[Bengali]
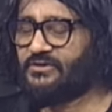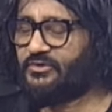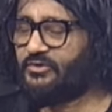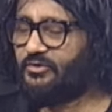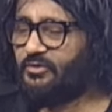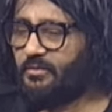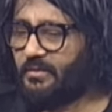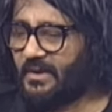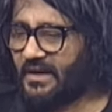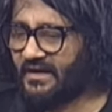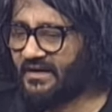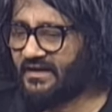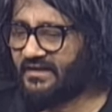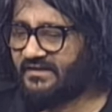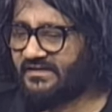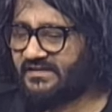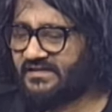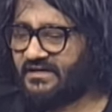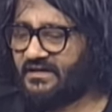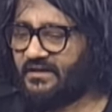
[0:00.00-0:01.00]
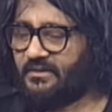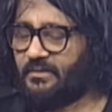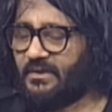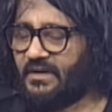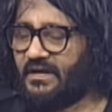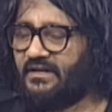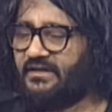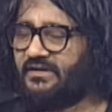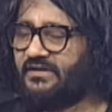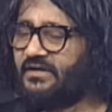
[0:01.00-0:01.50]
শুধু বাংলাদেশে না
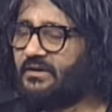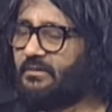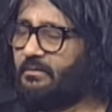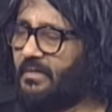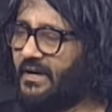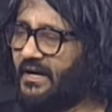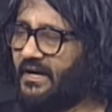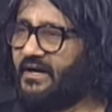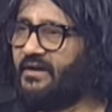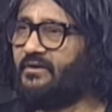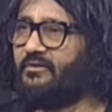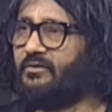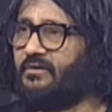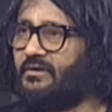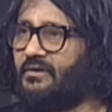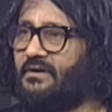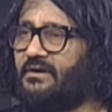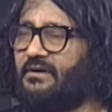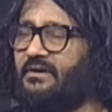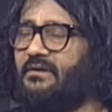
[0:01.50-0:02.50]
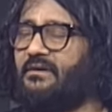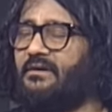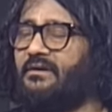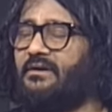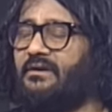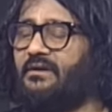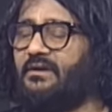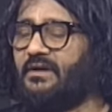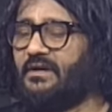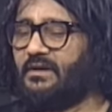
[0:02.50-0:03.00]
বাংলাদেশের বাইরেও
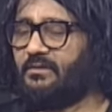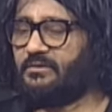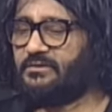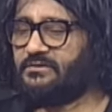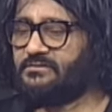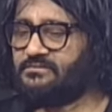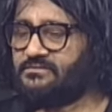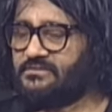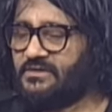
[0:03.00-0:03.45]
যেমন